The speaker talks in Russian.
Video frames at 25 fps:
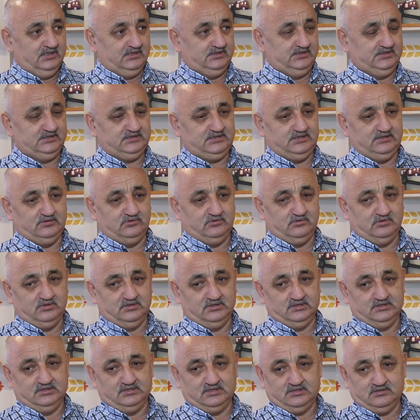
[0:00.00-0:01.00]
Эти
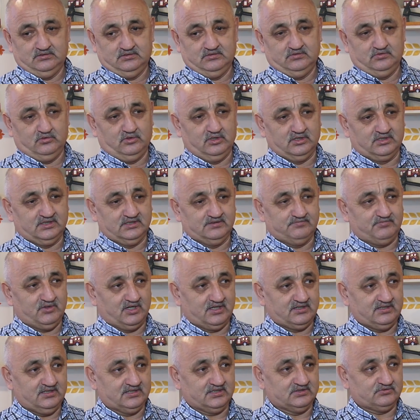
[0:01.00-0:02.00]
э, органы
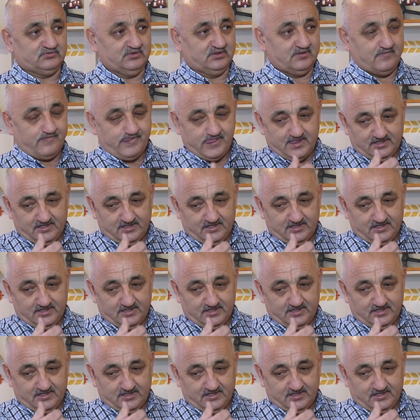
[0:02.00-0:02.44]
прокуратуры